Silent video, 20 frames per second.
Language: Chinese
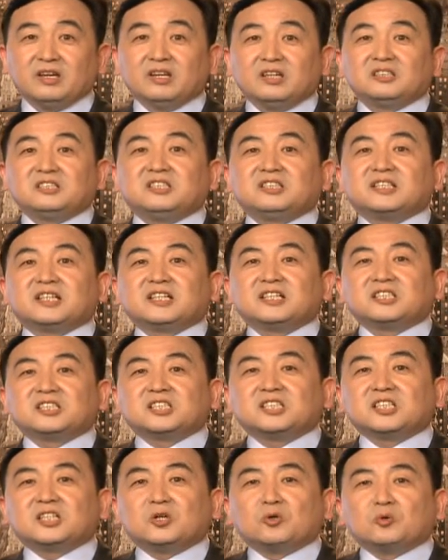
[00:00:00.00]
是这个
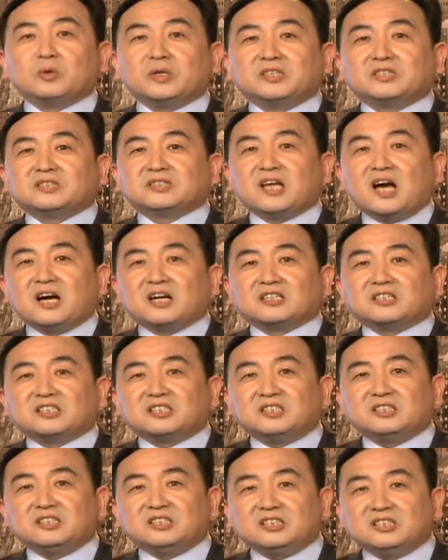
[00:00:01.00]
社会丧
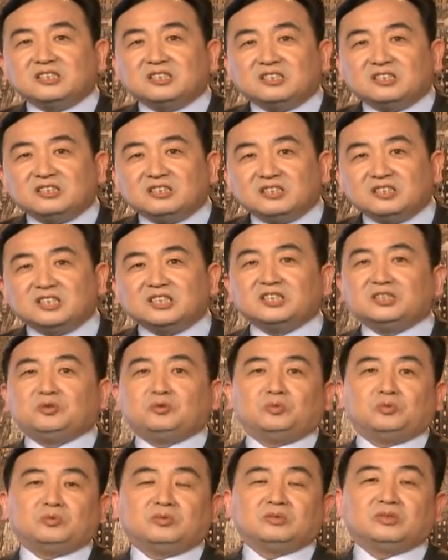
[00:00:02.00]
失信
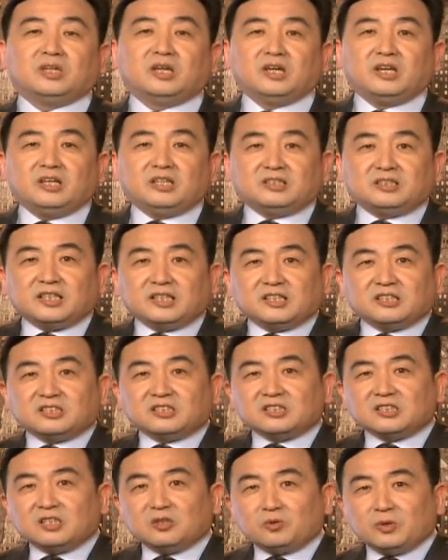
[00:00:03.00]
义，这个
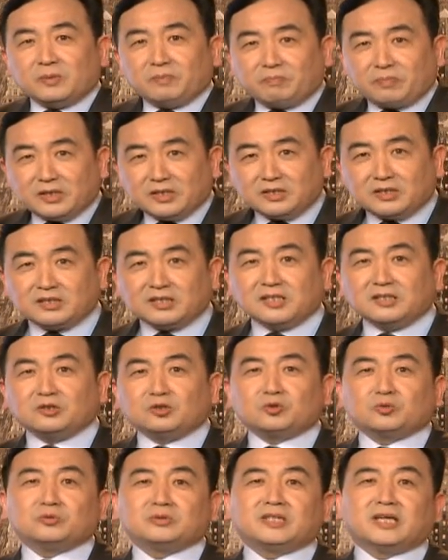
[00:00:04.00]
社会本身
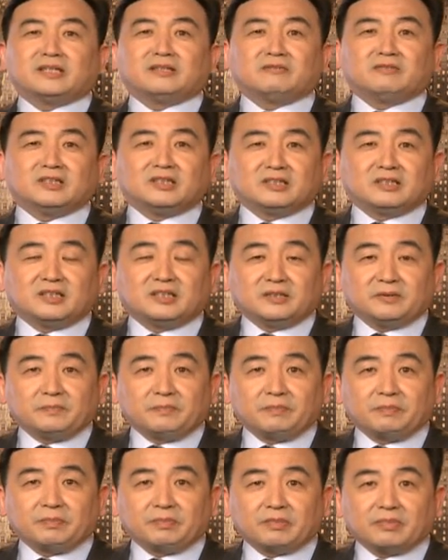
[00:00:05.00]
出现的问题，
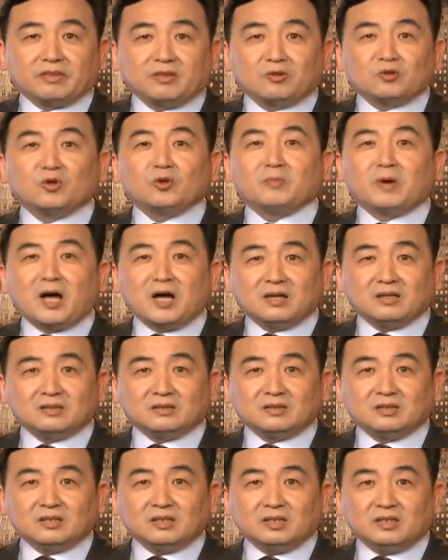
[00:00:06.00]
对吧？
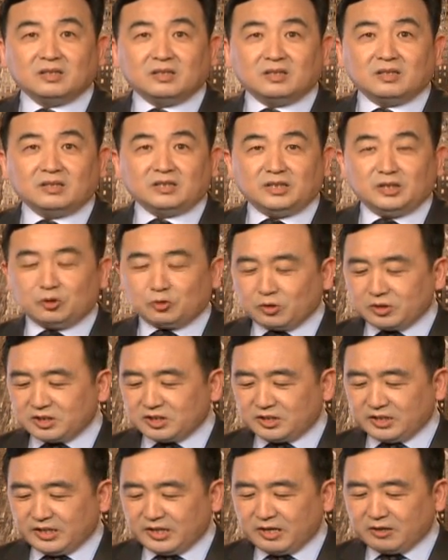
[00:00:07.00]
你说
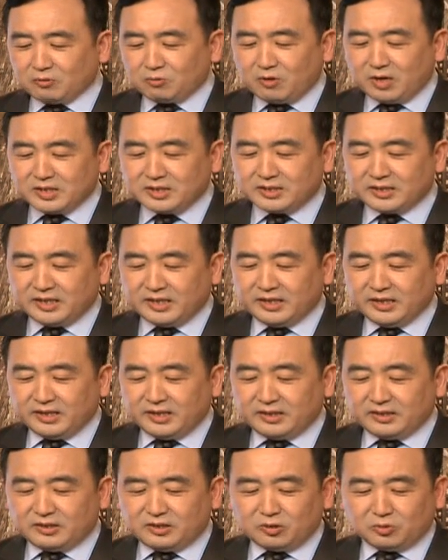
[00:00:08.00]
血缘关系
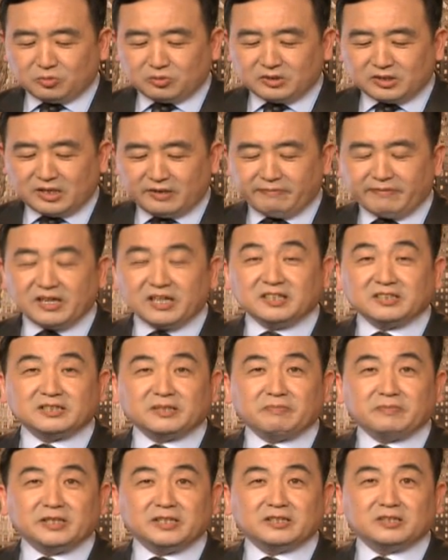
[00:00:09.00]
就成为了
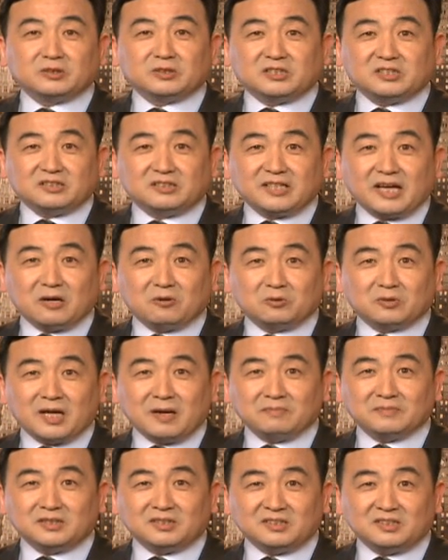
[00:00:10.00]
这么一个只在乎
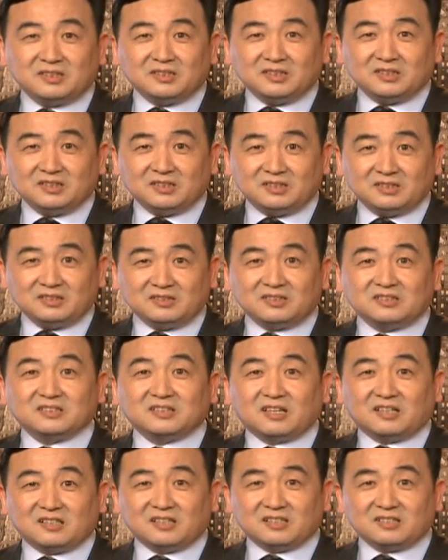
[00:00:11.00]
他们自
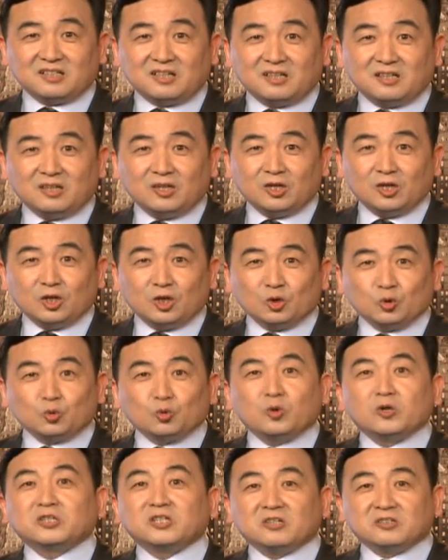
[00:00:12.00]
个儿的事儿，
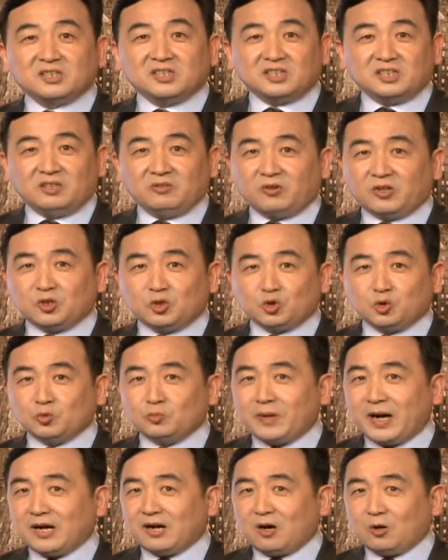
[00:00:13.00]
多少媳妇儿出
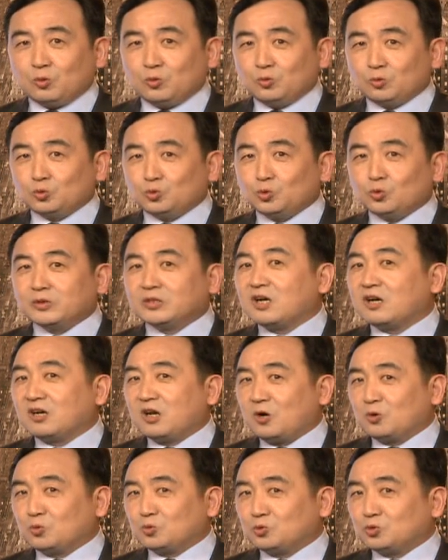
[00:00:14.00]
卖老公，多少
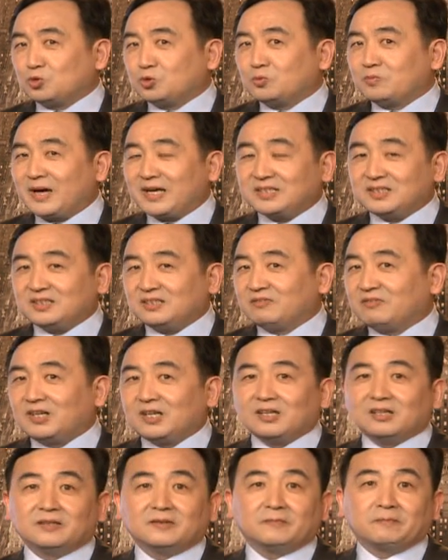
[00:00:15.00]
老公出卖媳妇儿
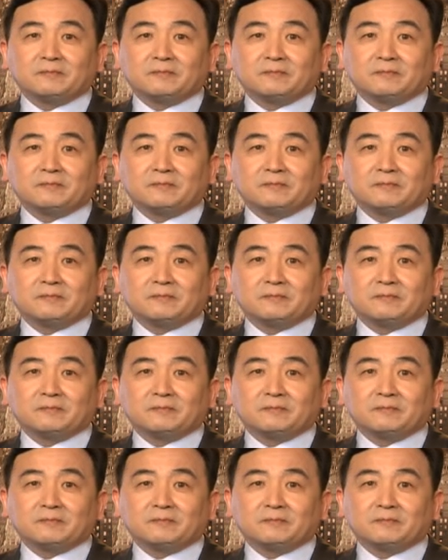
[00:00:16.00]
了？